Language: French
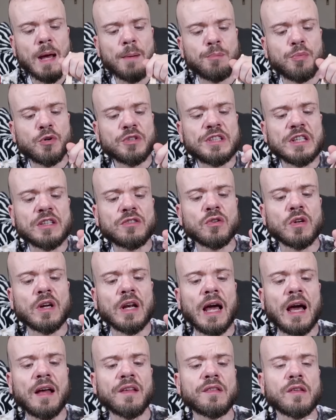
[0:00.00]
La petite
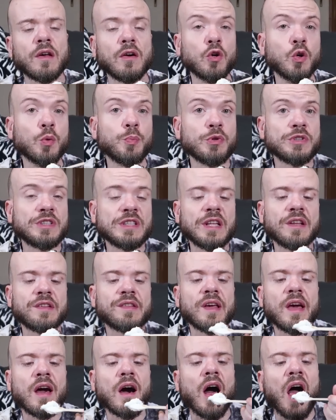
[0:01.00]
glace, le petit
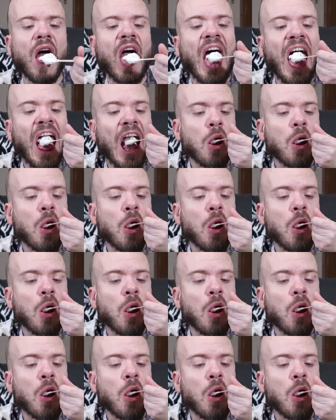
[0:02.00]
dessert.